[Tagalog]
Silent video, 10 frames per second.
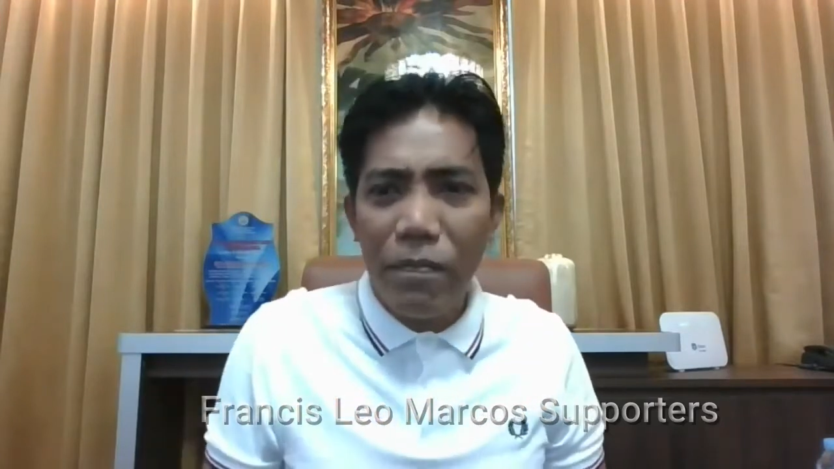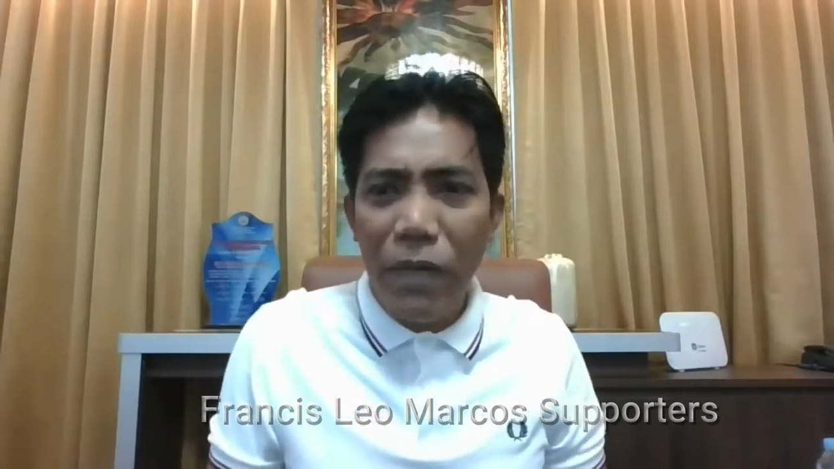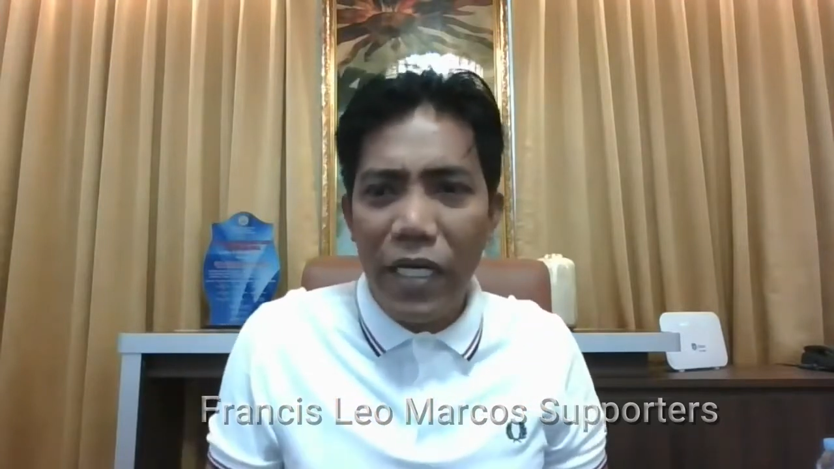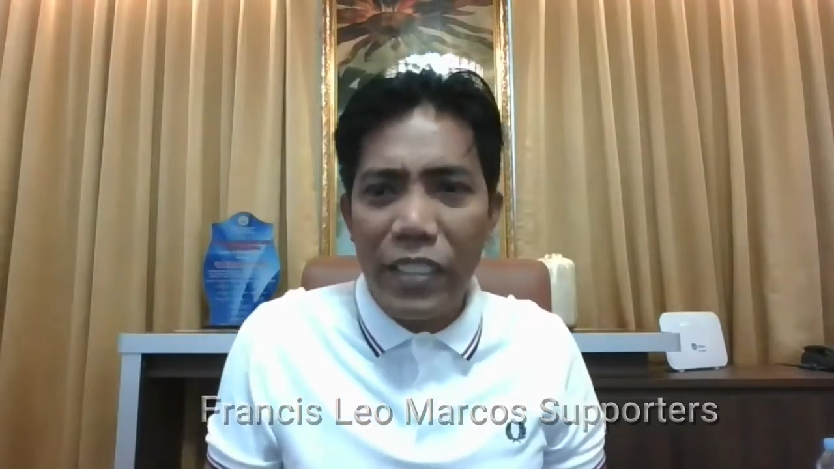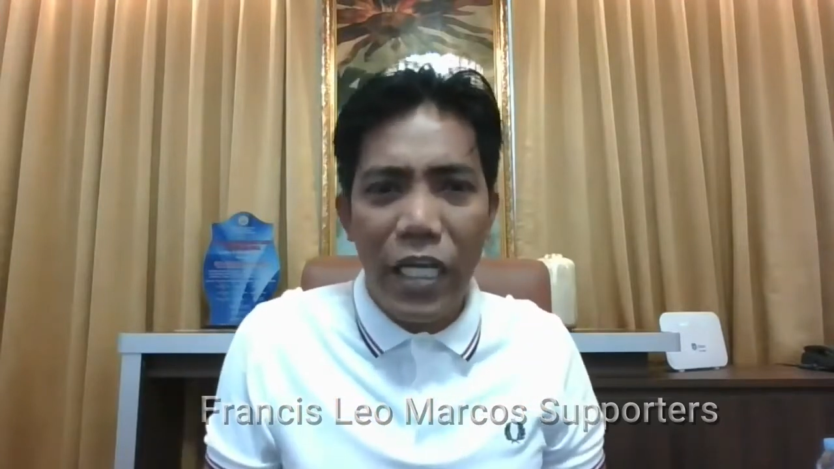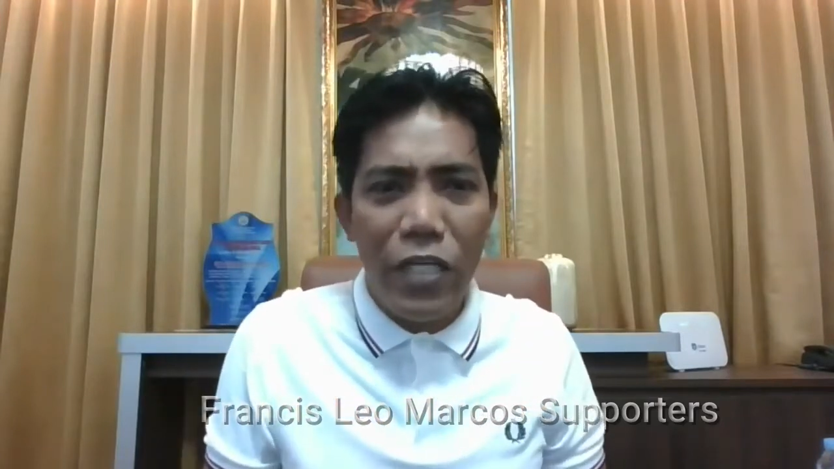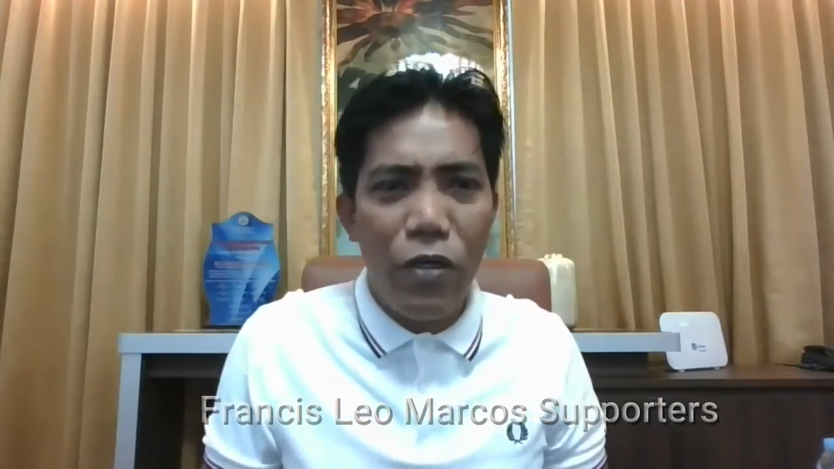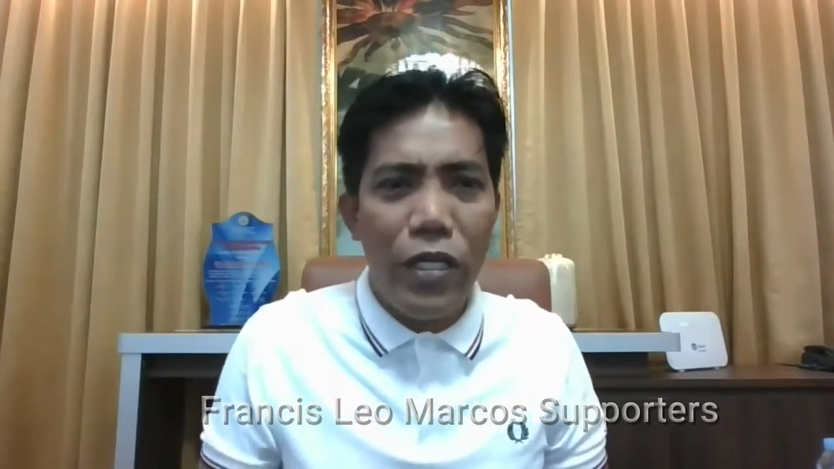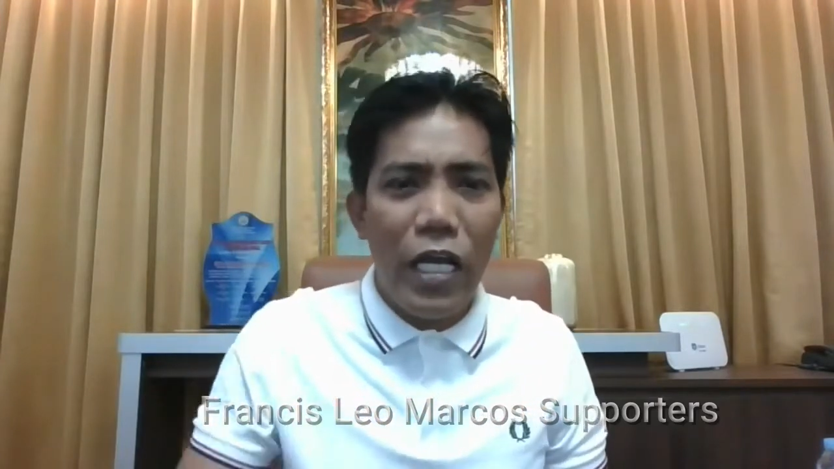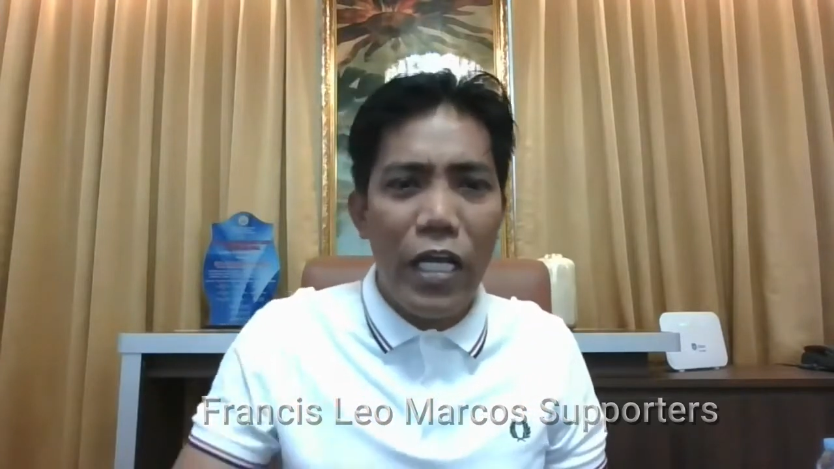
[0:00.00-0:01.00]
para sa
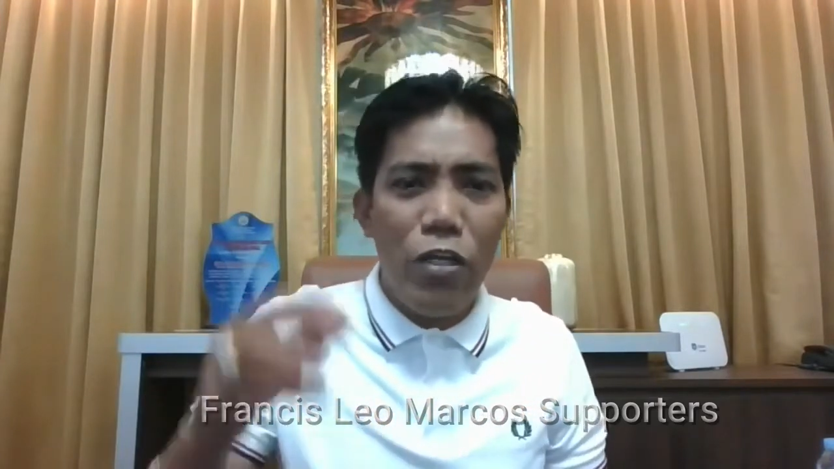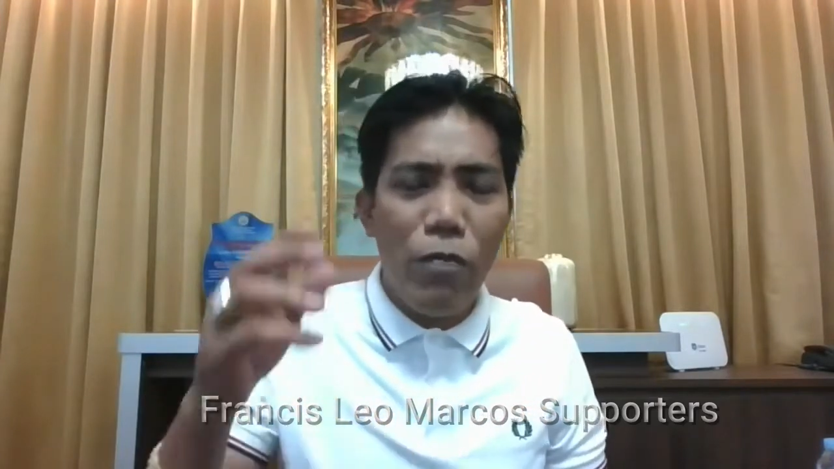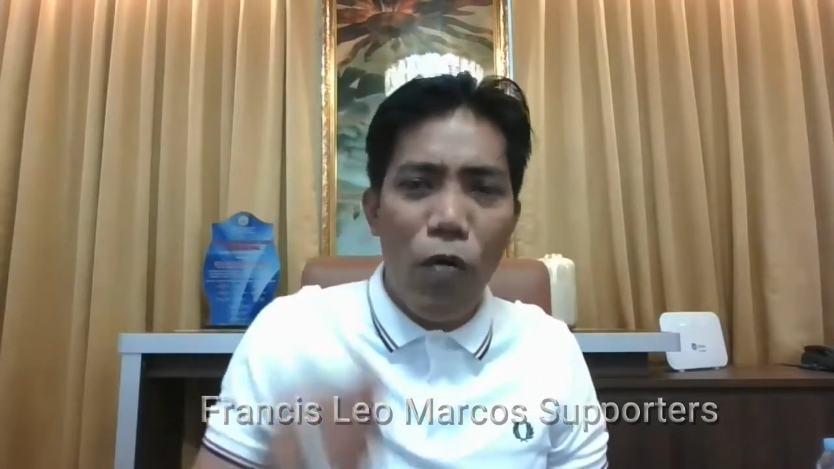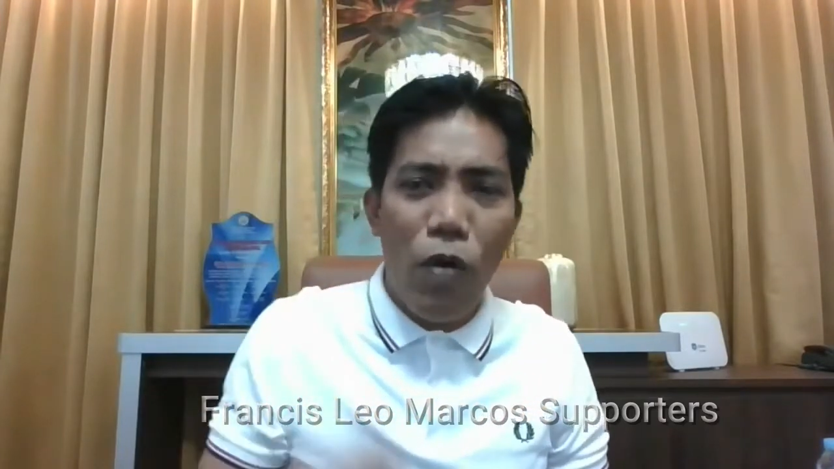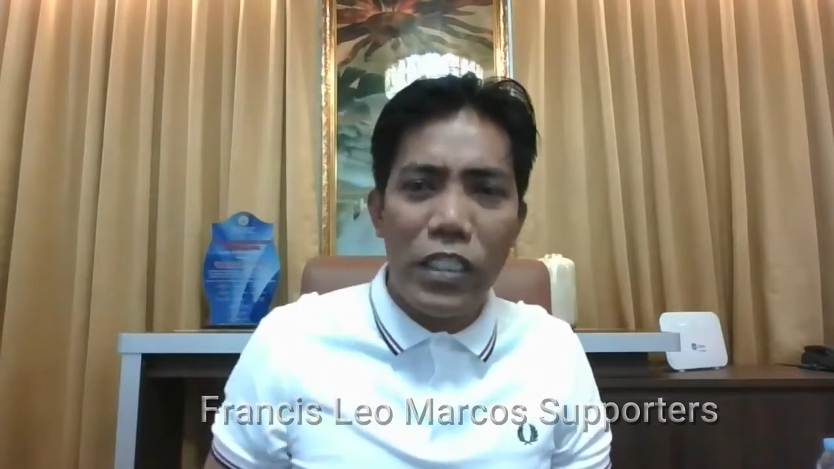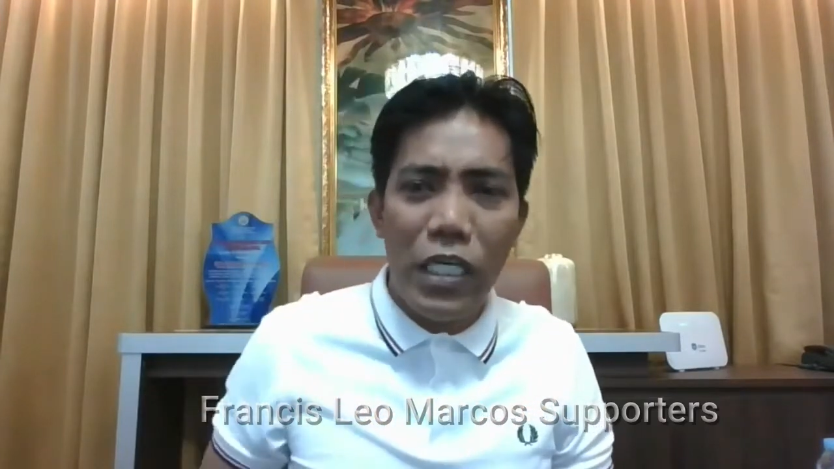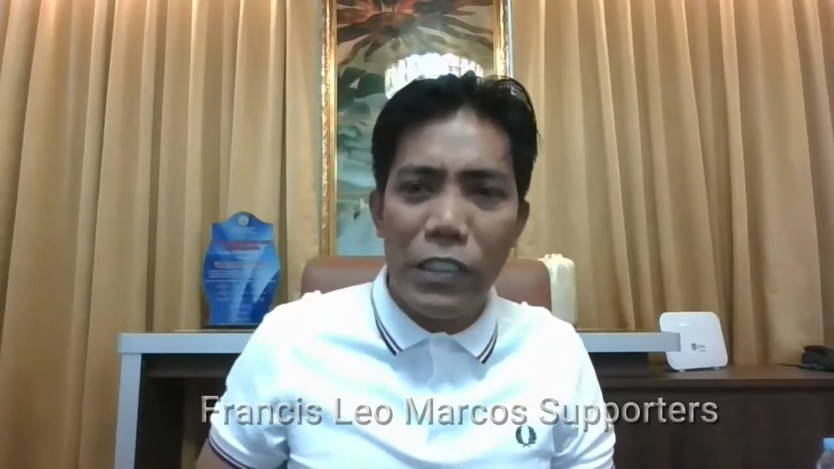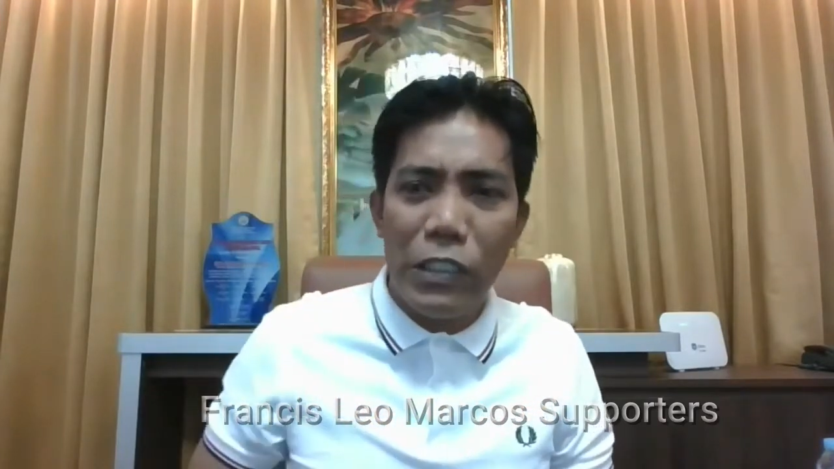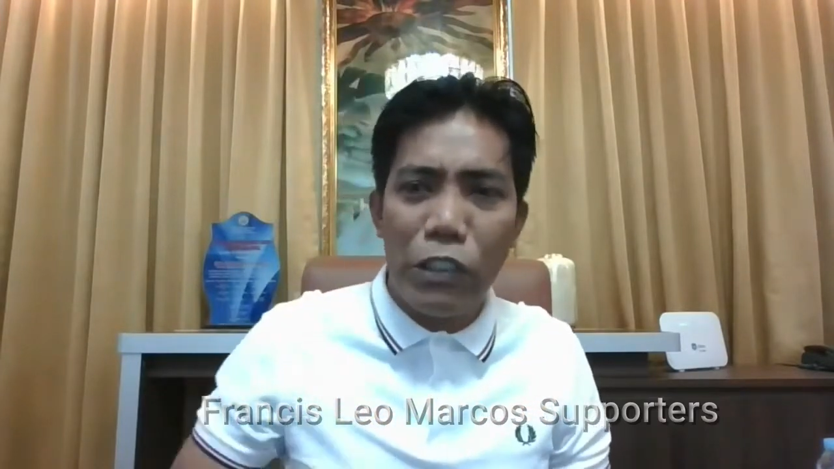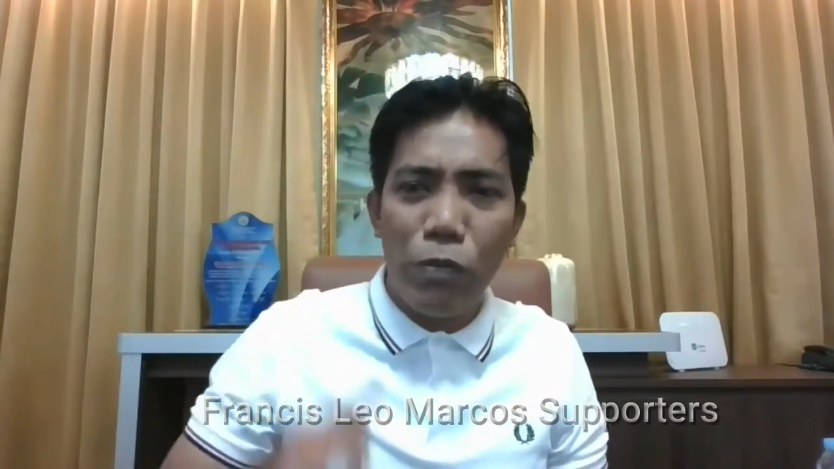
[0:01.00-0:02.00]
inyo, yung inyo po kasing